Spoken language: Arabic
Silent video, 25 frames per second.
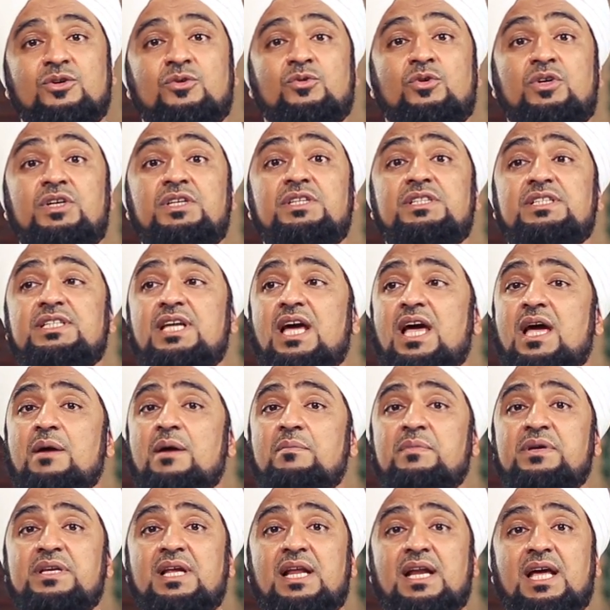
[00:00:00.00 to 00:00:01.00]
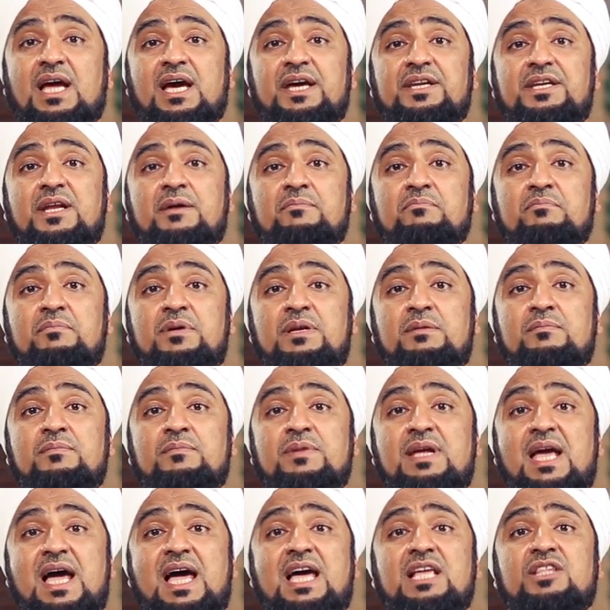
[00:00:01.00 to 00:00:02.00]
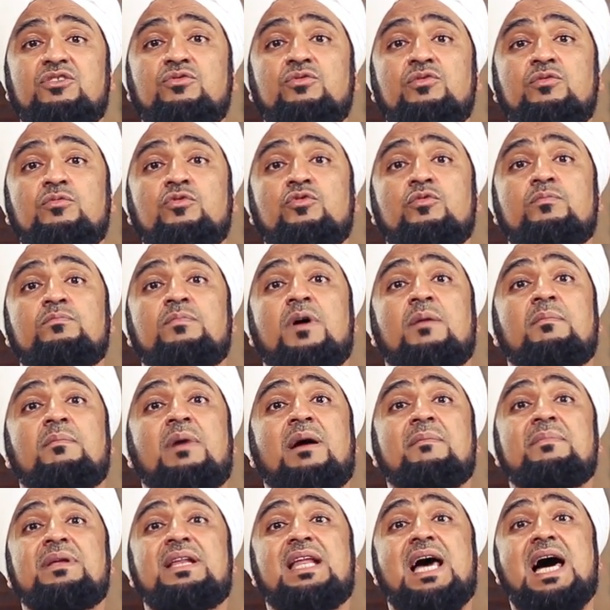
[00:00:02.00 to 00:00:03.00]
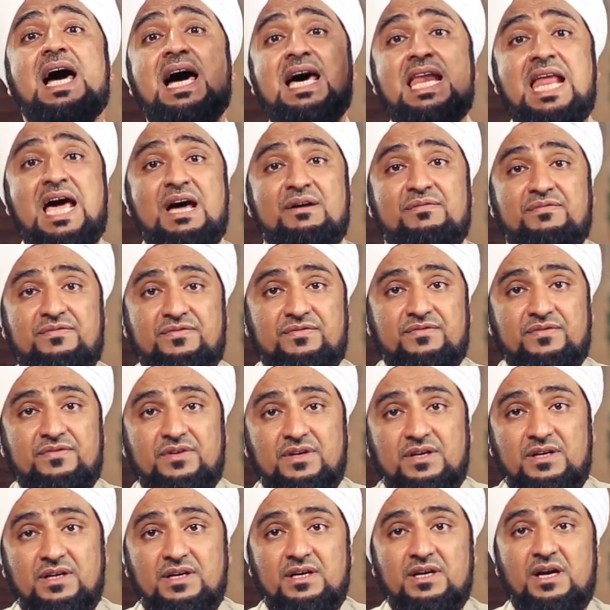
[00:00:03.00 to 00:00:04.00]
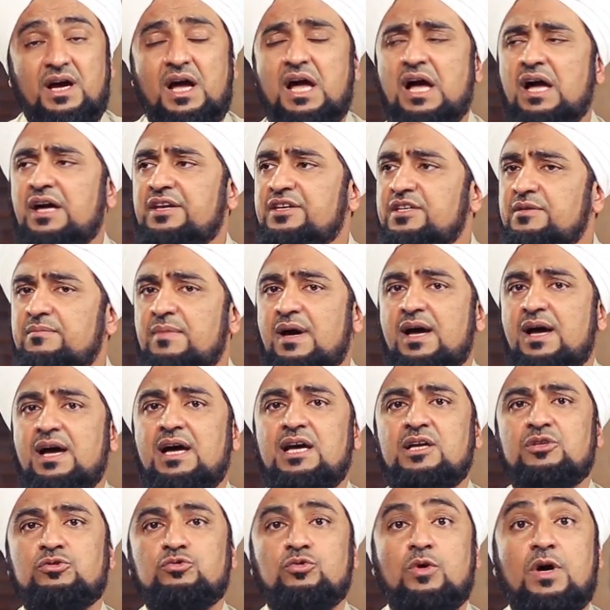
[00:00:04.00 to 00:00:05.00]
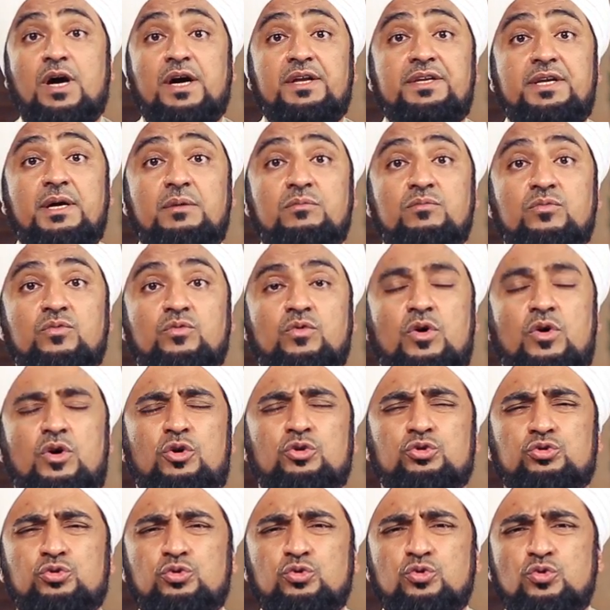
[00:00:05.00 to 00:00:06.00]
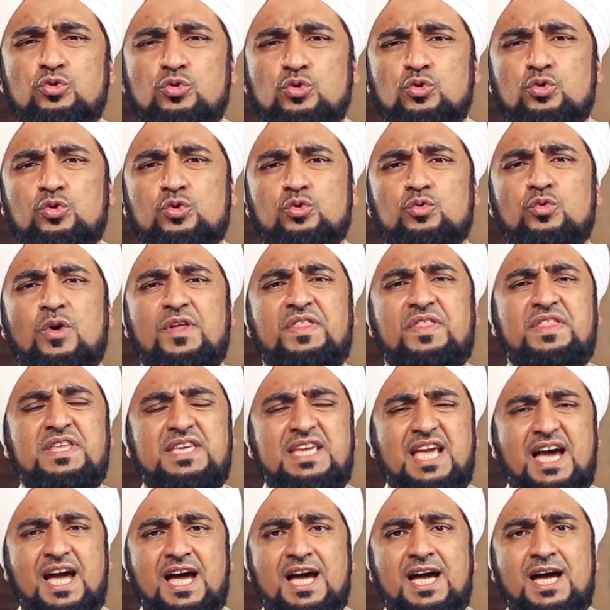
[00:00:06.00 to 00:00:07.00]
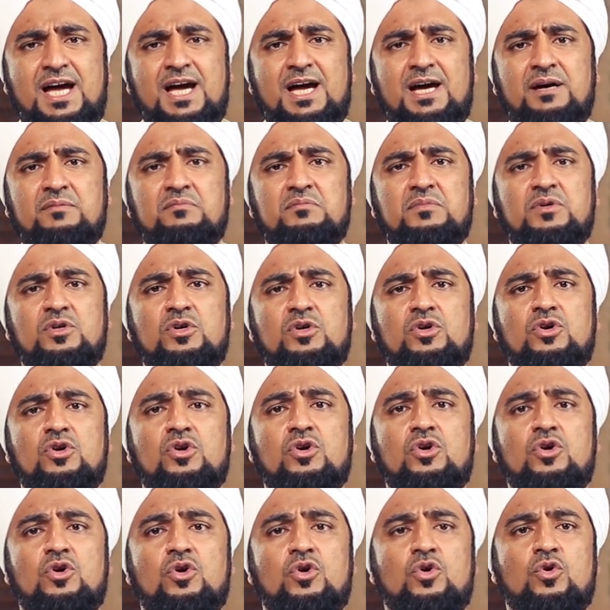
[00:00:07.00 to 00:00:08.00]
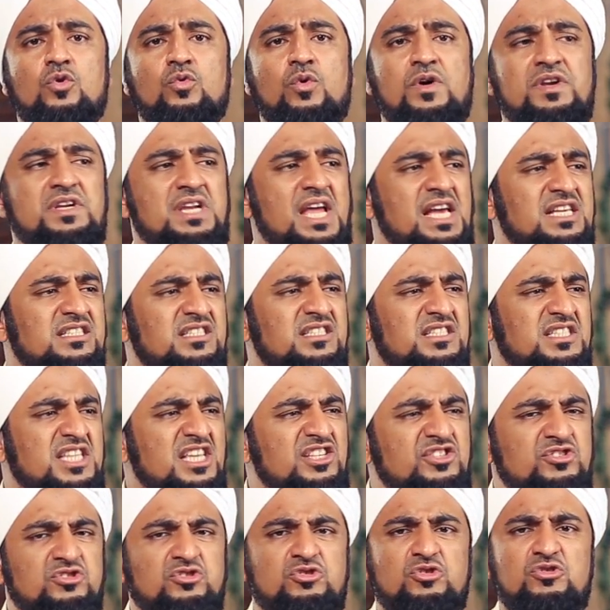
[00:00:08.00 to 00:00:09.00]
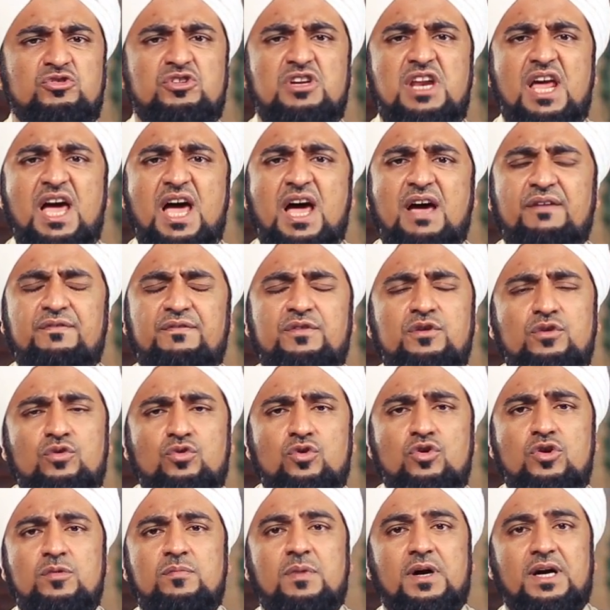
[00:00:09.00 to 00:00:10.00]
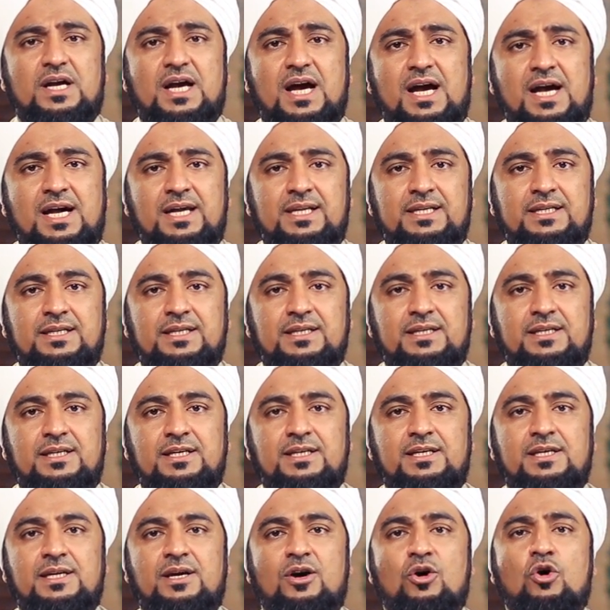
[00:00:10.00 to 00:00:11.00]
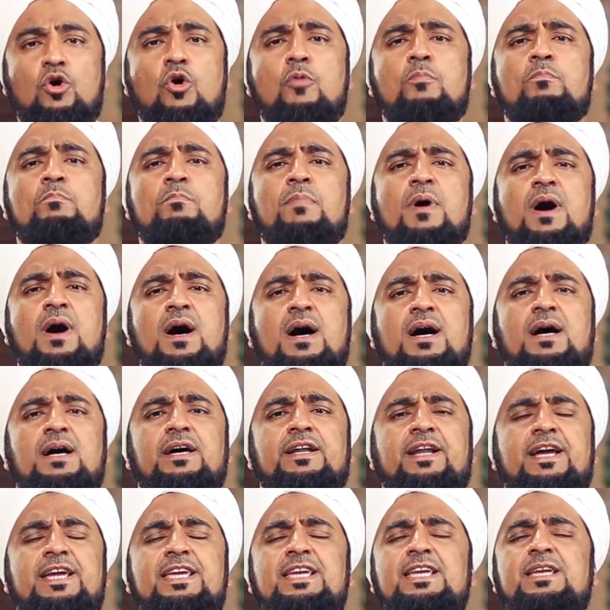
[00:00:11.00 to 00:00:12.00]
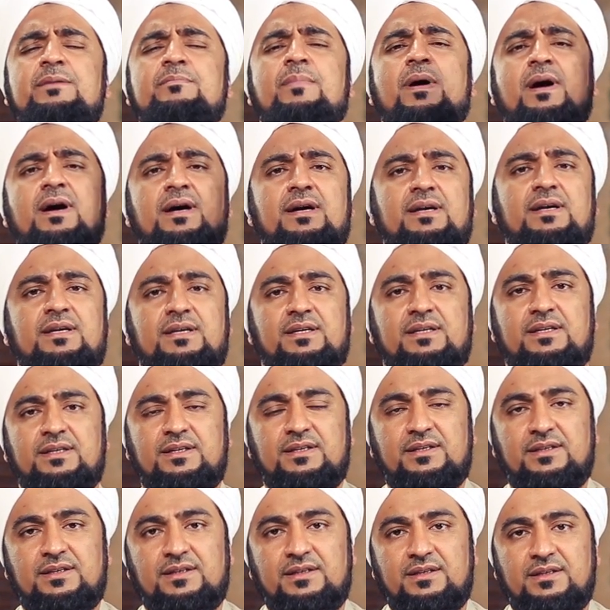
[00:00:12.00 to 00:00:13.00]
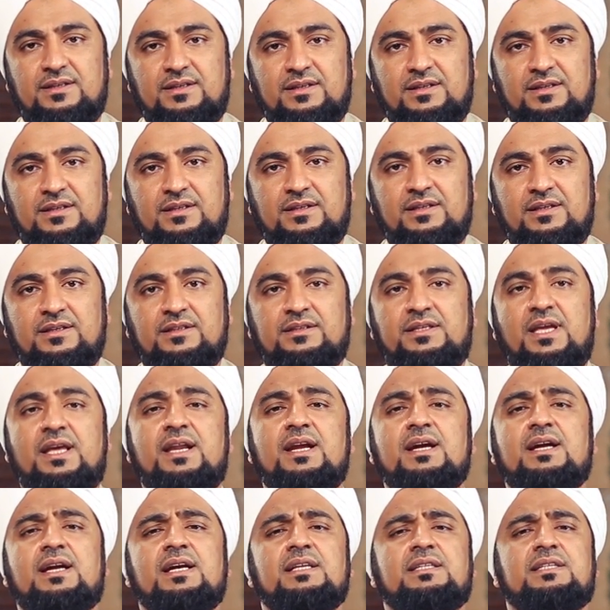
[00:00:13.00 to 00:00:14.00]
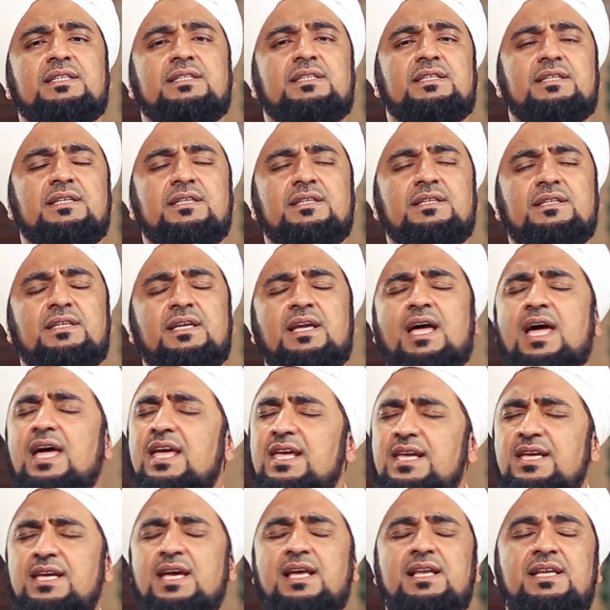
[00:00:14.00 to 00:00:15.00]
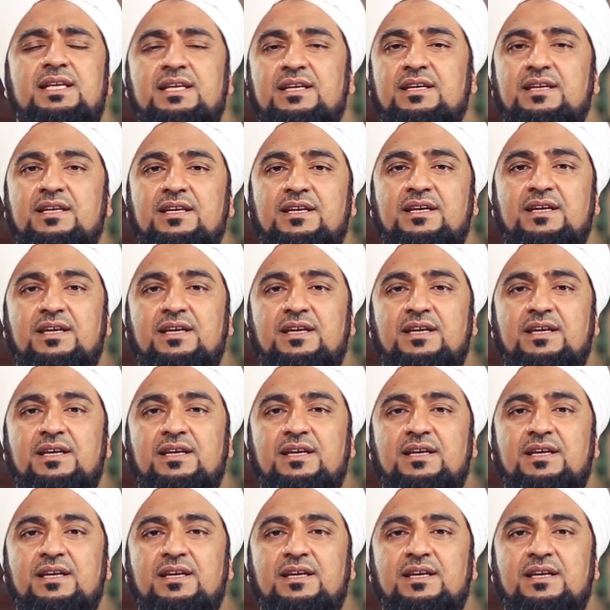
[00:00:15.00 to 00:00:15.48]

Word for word: وعندها من الخدم بالمئات وربما بالالاف خادمات وخدم وعطور وثياب والناس تسجد لها في كل مكان أبها رهيبة تركت تخيلي